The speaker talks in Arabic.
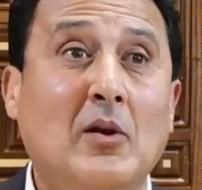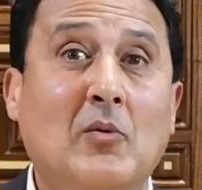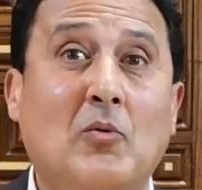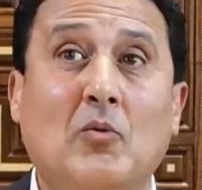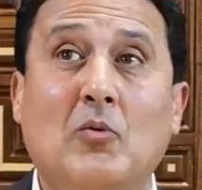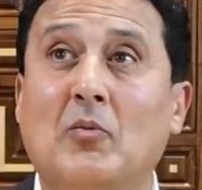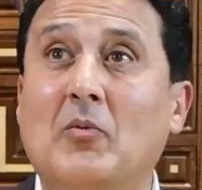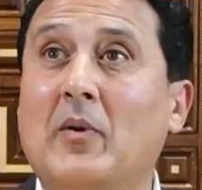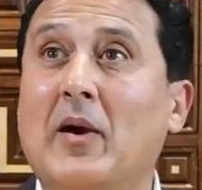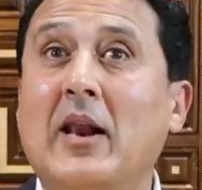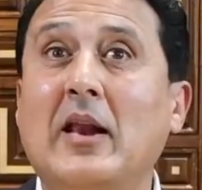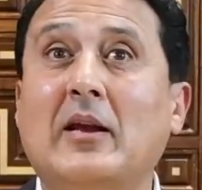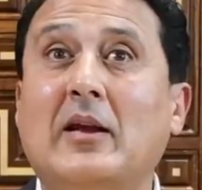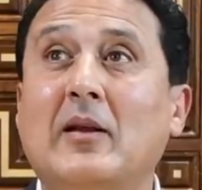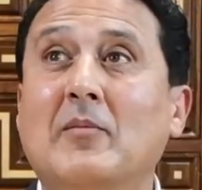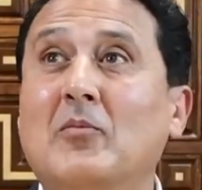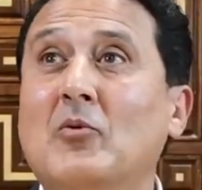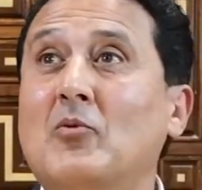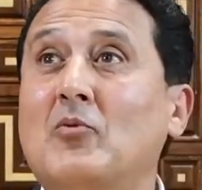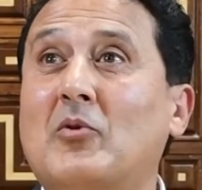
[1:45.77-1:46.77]
وملك
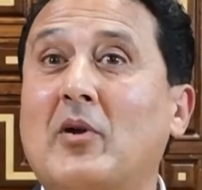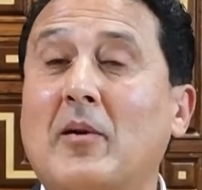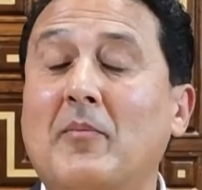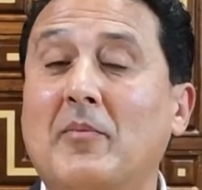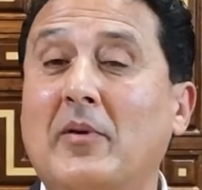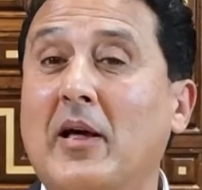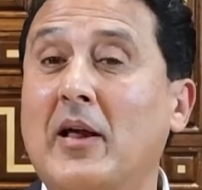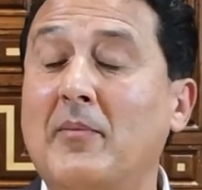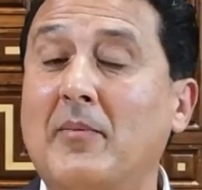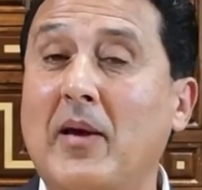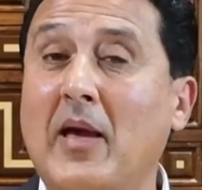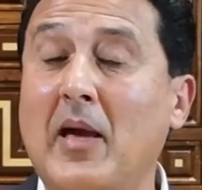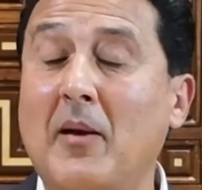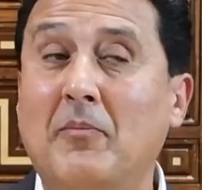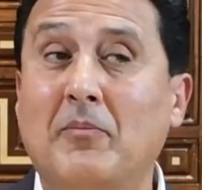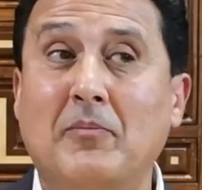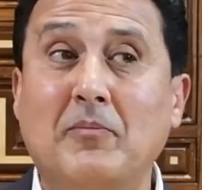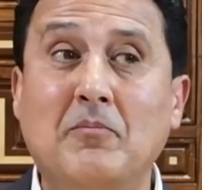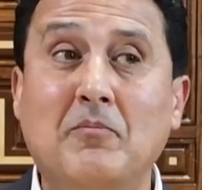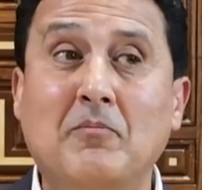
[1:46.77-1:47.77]
الملوك رب الارباب